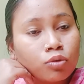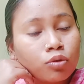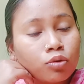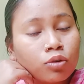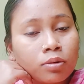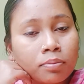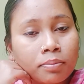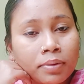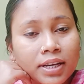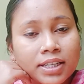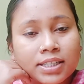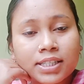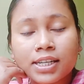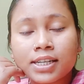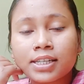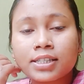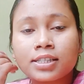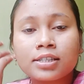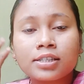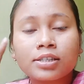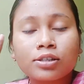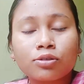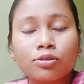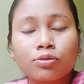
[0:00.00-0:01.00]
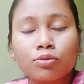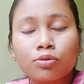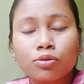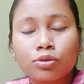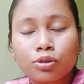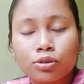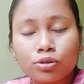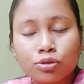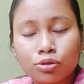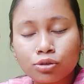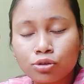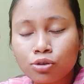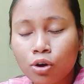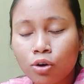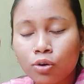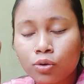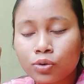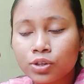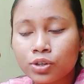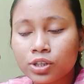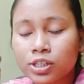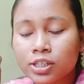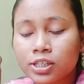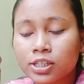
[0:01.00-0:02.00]
মন মেজাজ কোনো কিছু
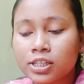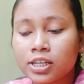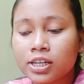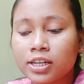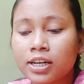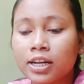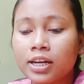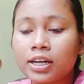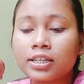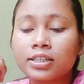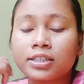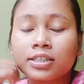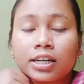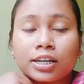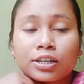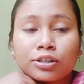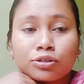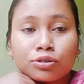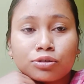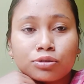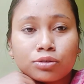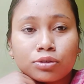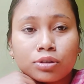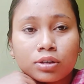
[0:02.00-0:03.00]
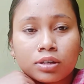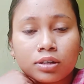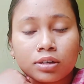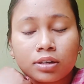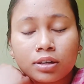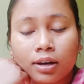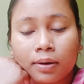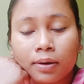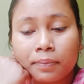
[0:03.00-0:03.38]
সঙ্গ দিচ্ছে না যার জন্যই